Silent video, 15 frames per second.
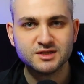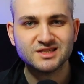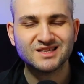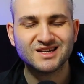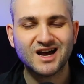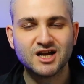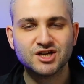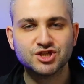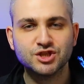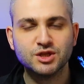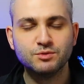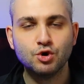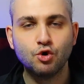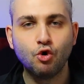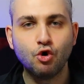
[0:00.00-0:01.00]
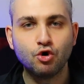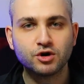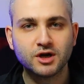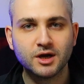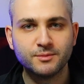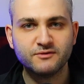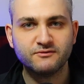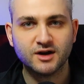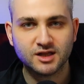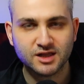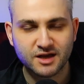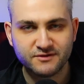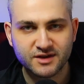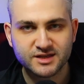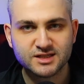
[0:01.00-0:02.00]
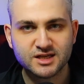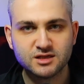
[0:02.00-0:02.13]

страшными орками во главе с